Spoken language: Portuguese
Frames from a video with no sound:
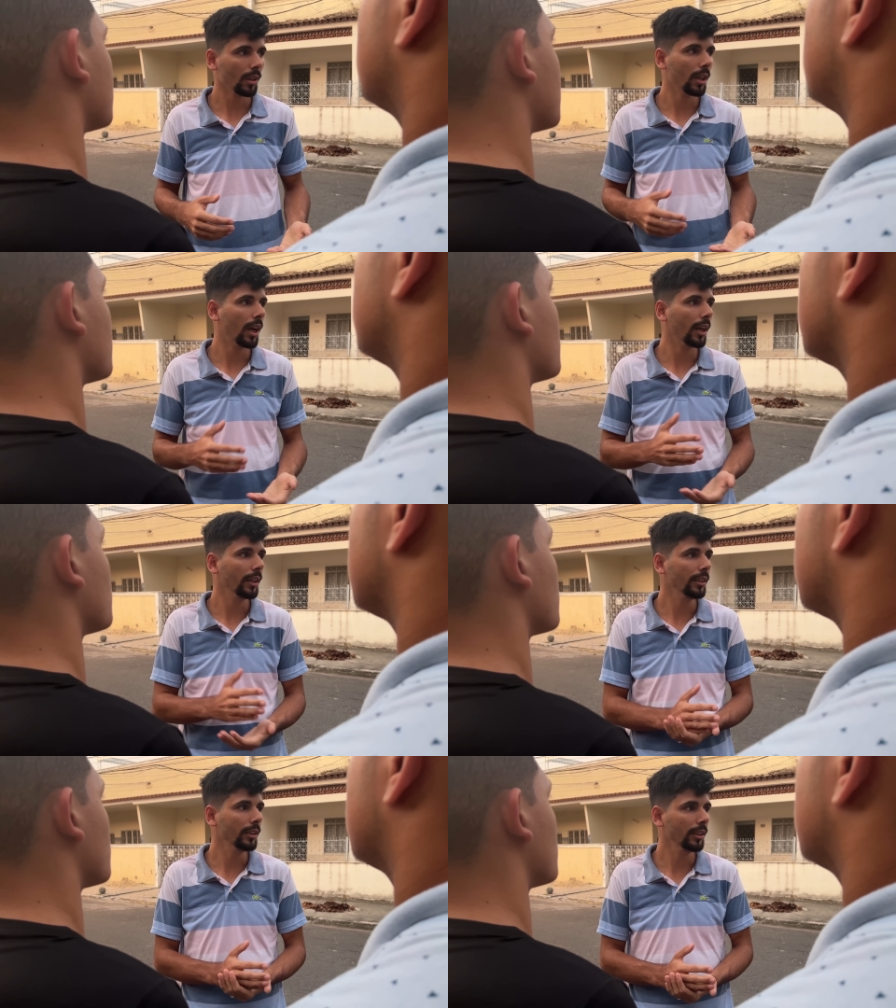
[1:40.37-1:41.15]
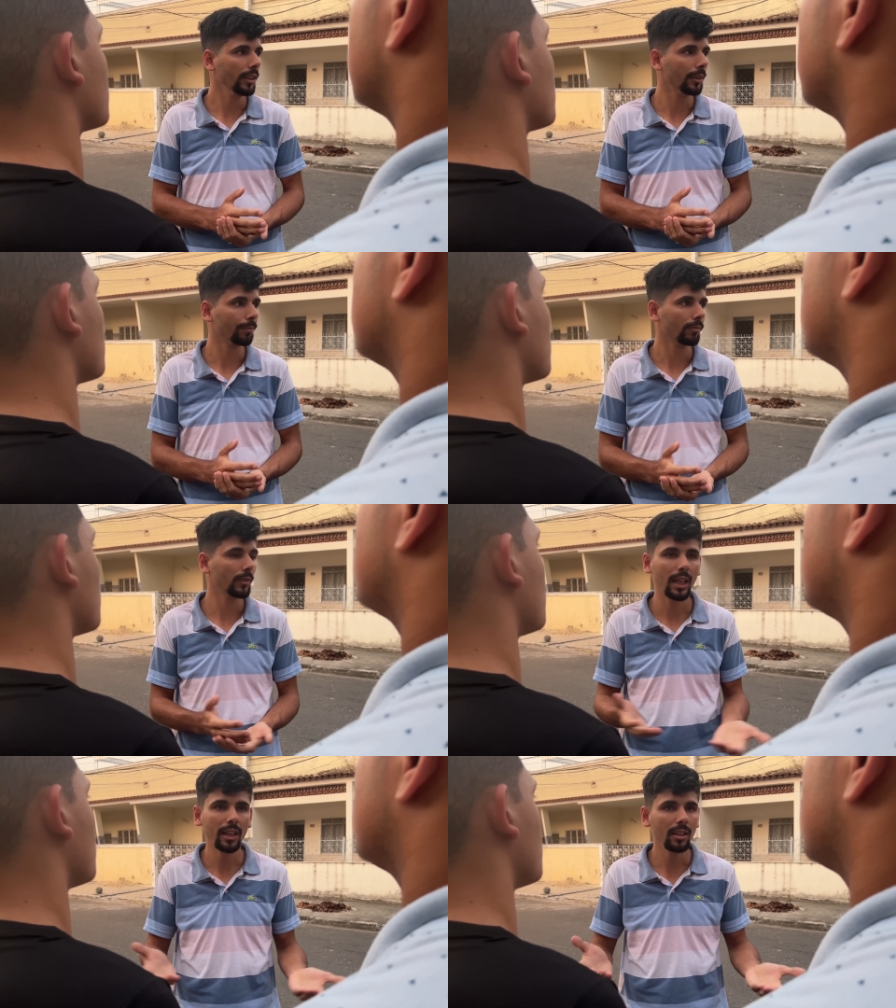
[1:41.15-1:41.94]
Aí,
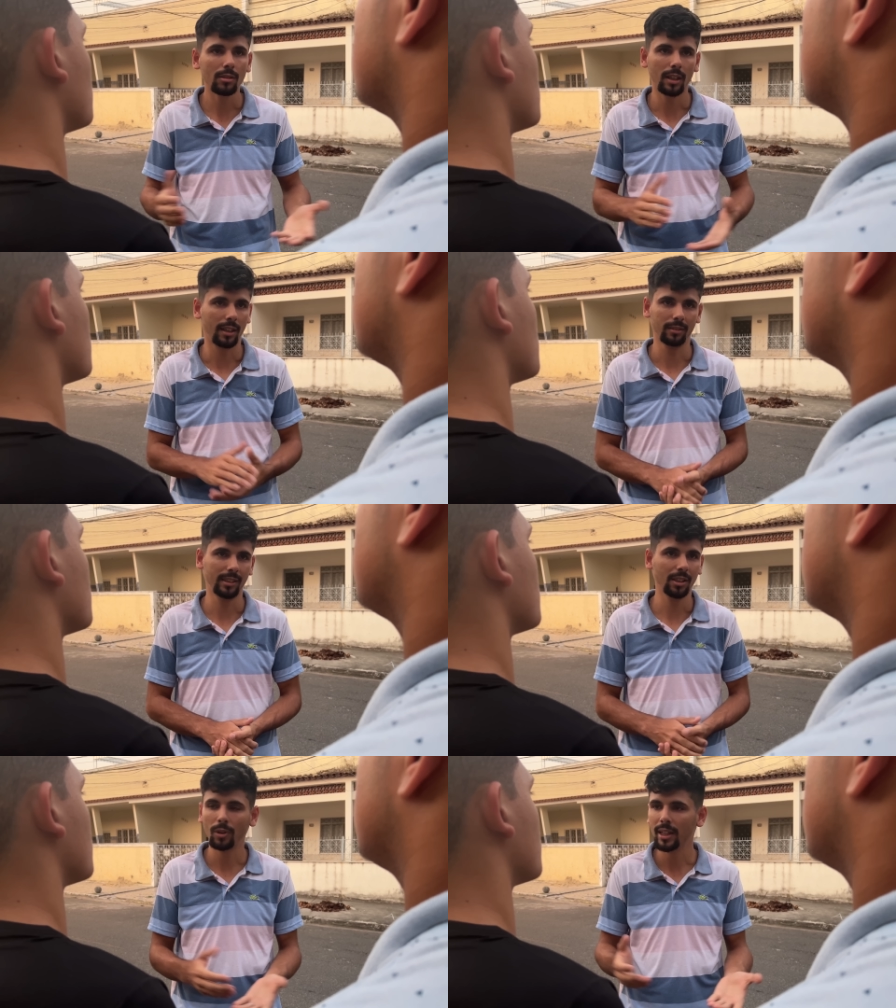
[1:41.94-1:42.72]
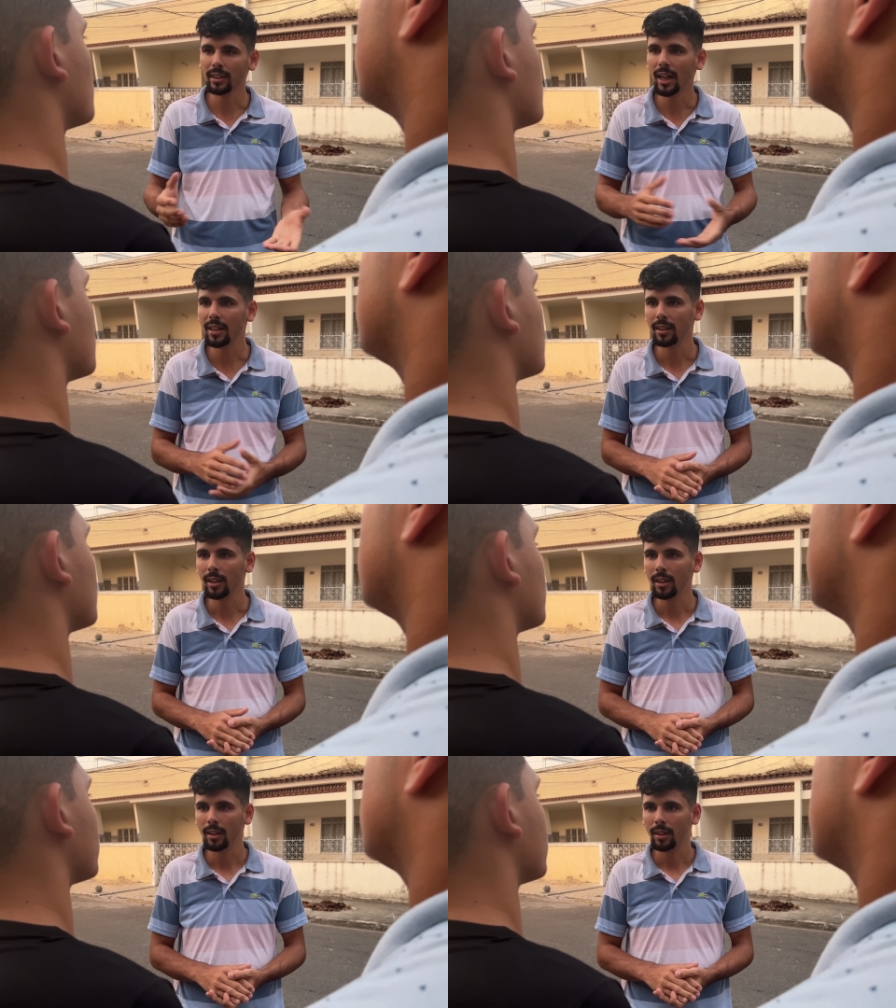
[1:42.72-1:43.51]
e é isso, cara, tem que correr atrás.
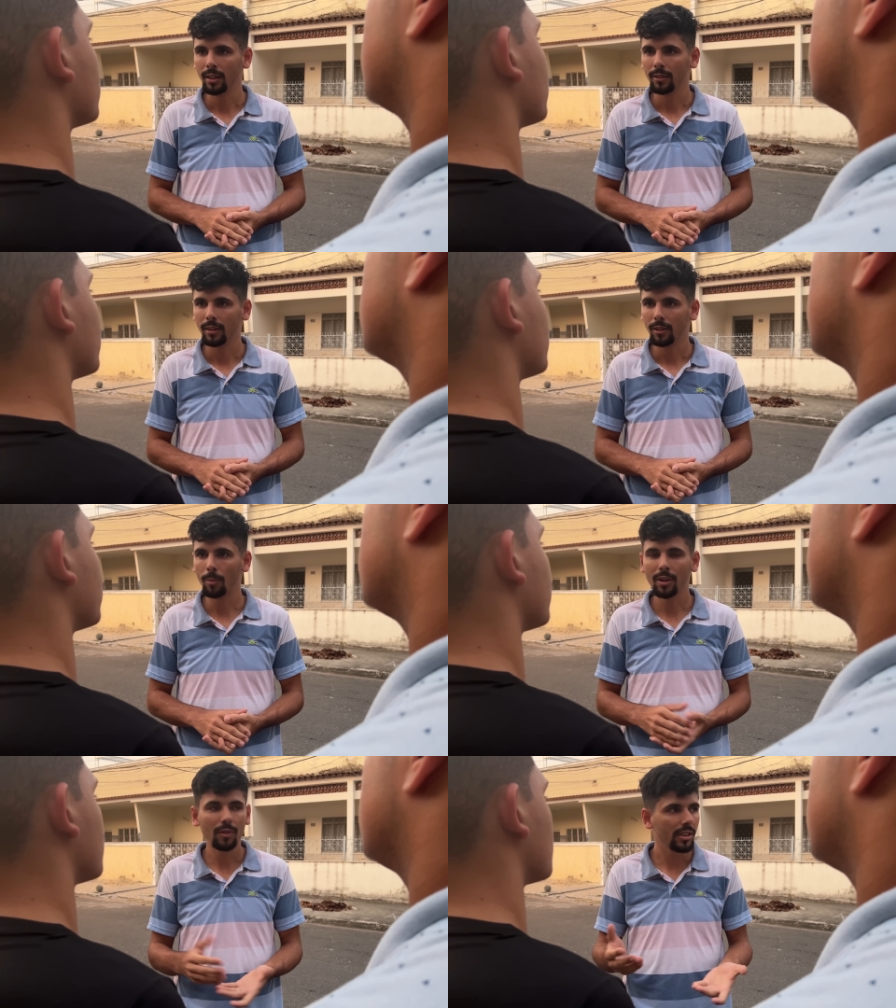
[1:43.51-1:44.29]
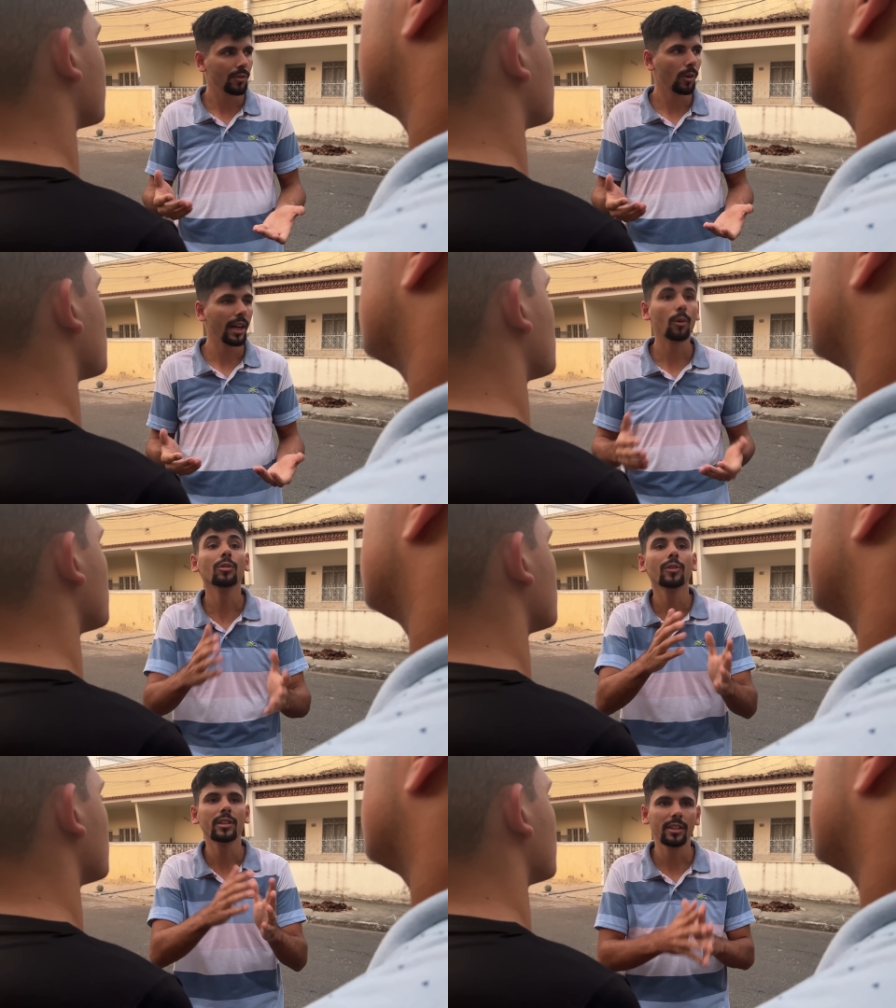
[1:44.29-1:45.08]
Como é que vocês vão ganhar? Quanto
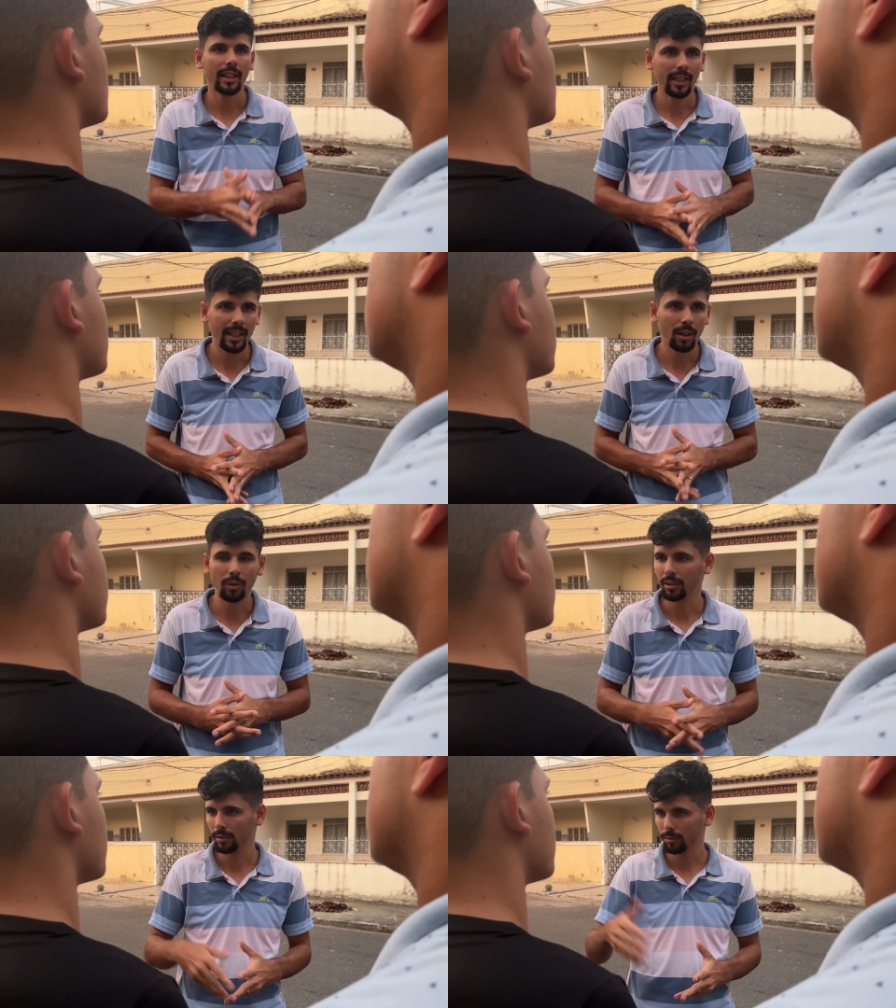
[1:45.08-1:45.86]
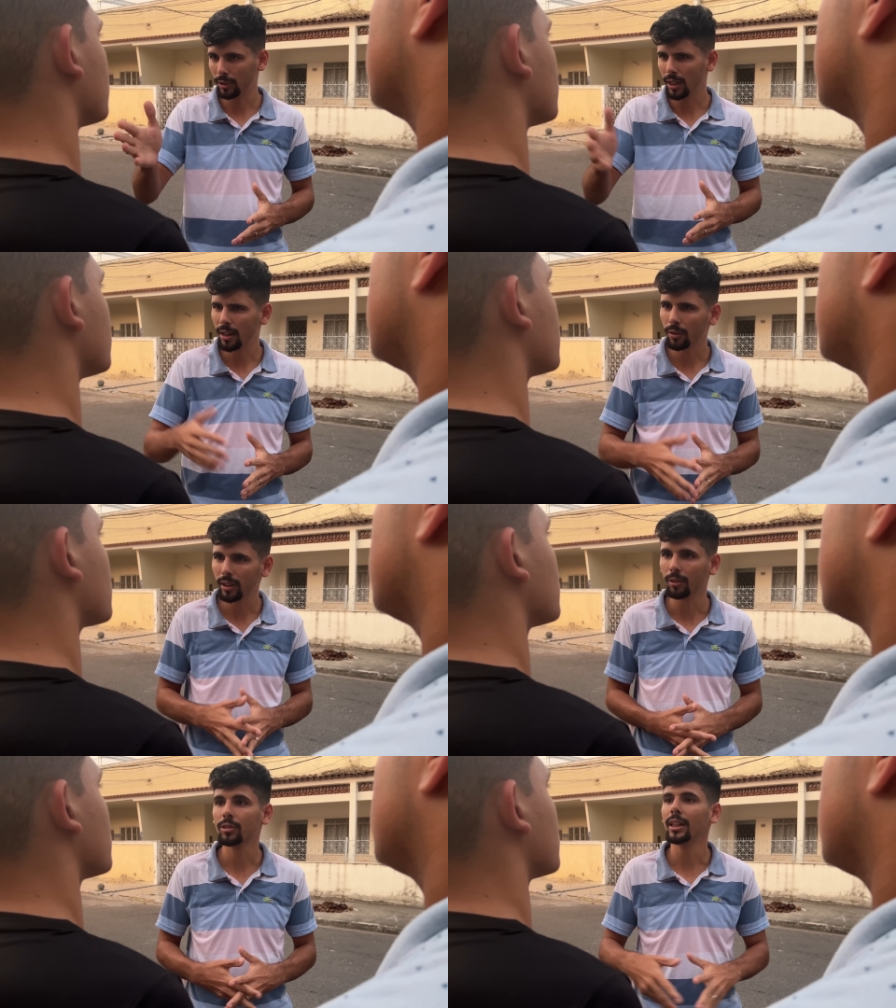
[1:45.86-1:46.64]
vocês querem ganhar hoje? Tu quer ganhar o quê?
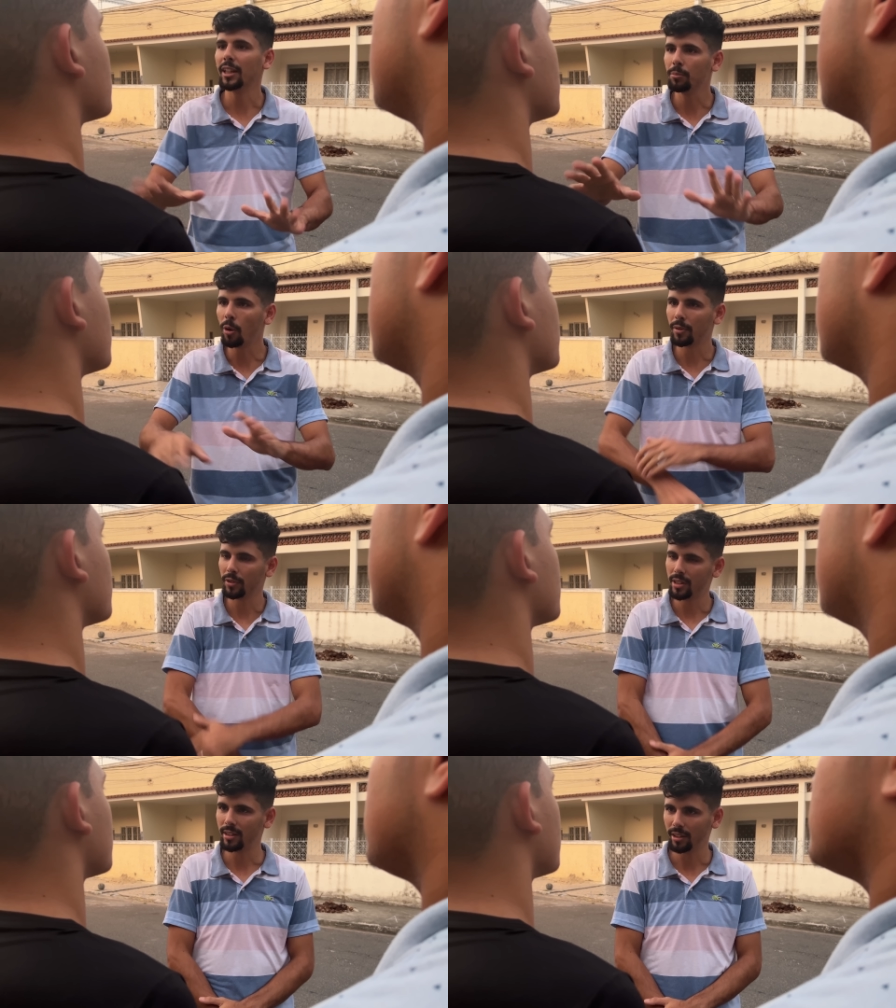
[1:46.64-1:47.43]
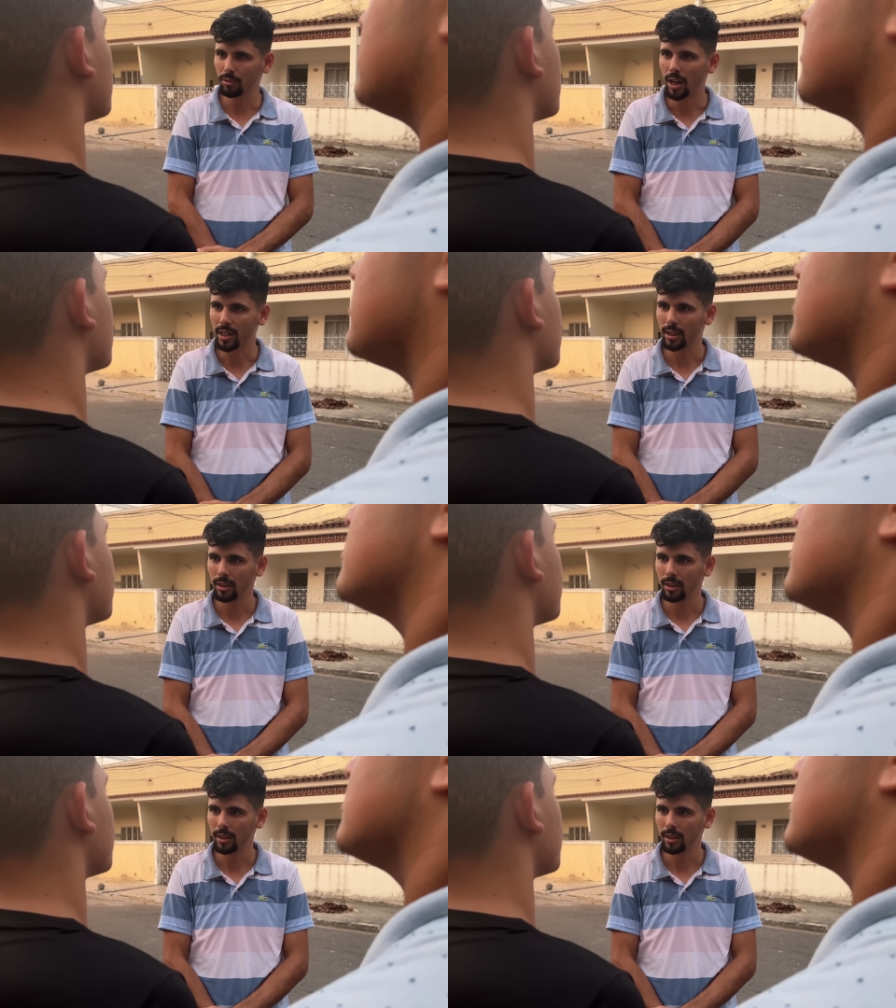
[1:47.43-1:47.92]
Um salário bom pra você, assim, que tu acha?